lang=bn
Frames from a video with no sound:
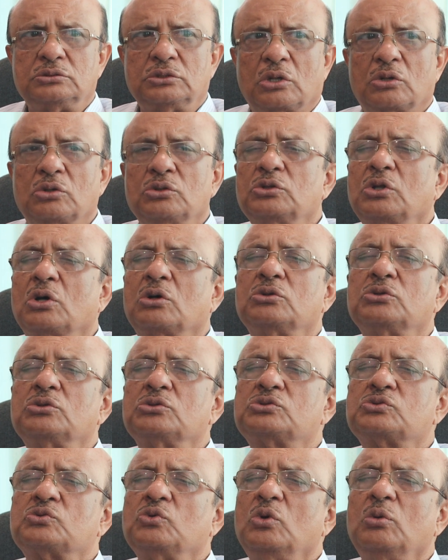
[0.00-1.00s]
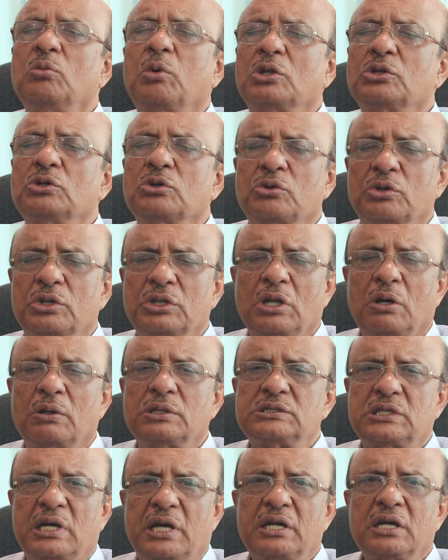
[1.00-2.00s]
যখন তখন তো স্কুল বন্ধ করে
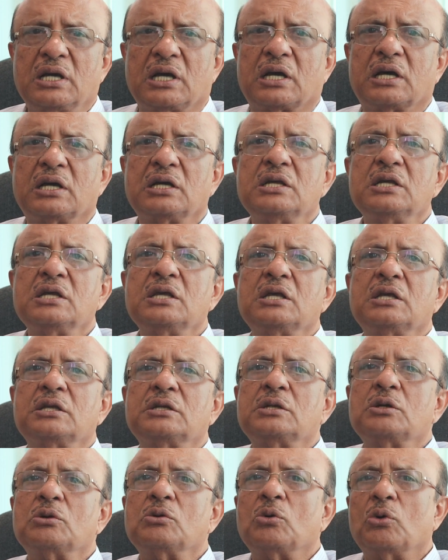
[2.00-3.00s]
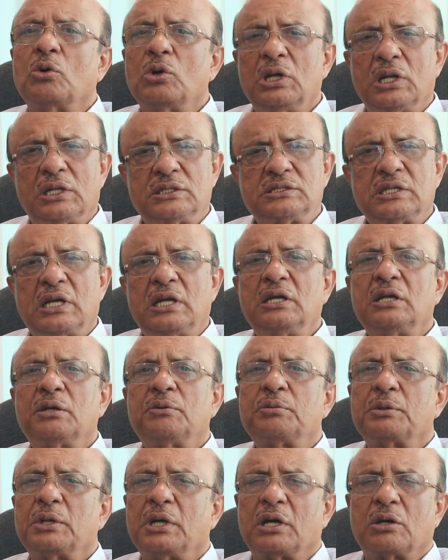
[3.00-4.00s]
দেওয়া যায় না ওল্ডার
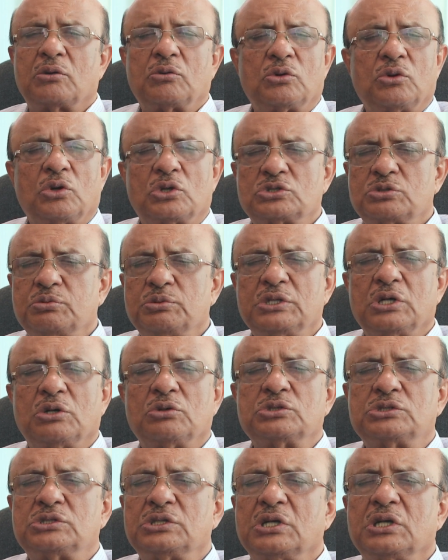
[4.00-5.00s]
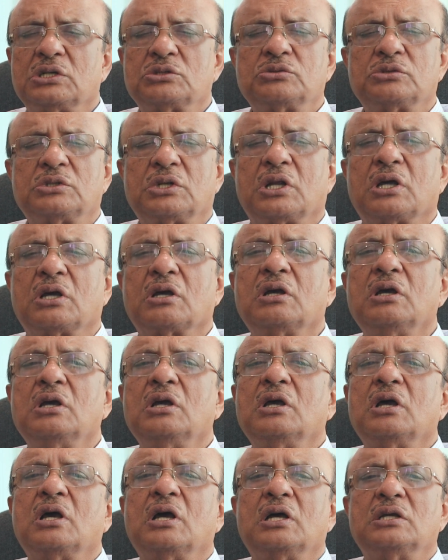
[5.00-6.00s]
চাইল্ডের কোনো অসুবিধা হচ্ছে না সুতরাং
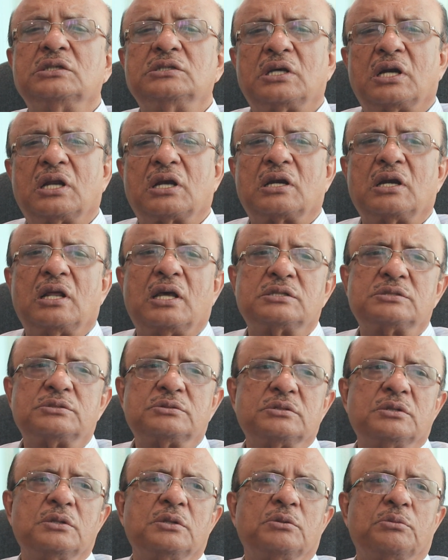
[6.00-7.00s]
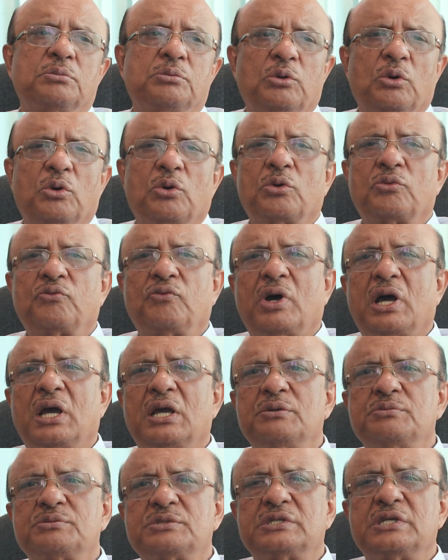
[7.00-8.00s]
যারা ক্লাস ফোর
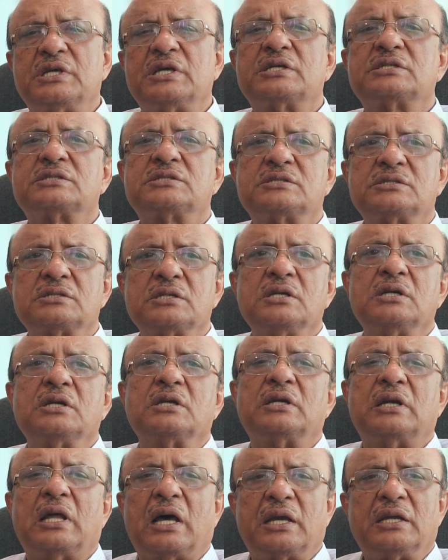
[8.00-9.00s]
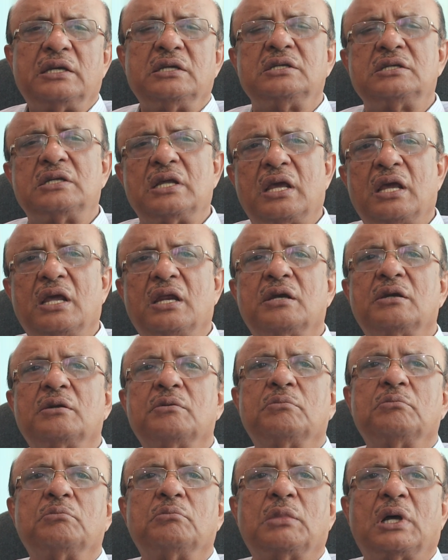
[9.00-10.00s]
ফাইভ সিক্স নাইন টেন
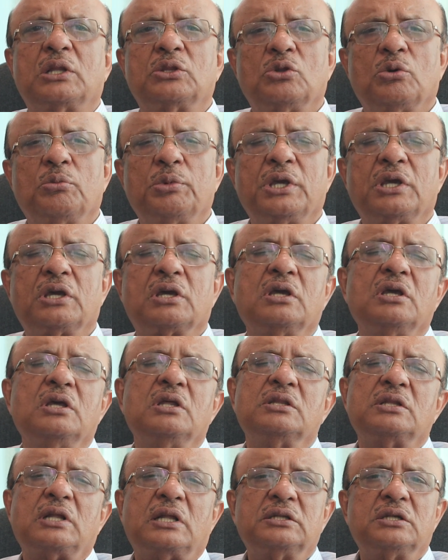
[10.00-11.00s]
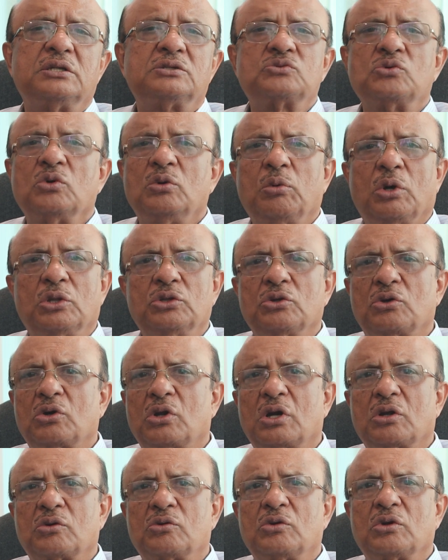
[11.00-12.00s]
মাধ্যমিক তাদের স্কুল বন্ধ
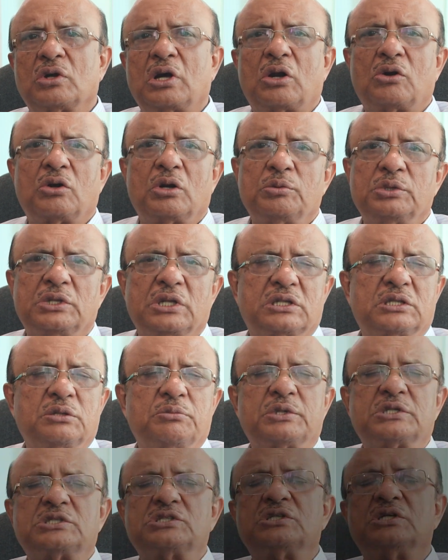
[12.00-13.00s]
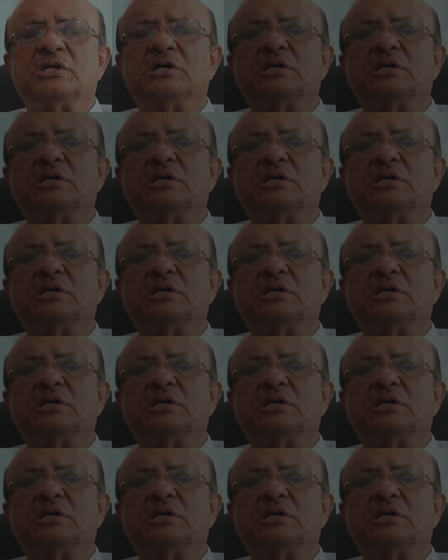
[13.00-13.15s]
করার কোনো কারণ আমি দেখতে পাচ্ছি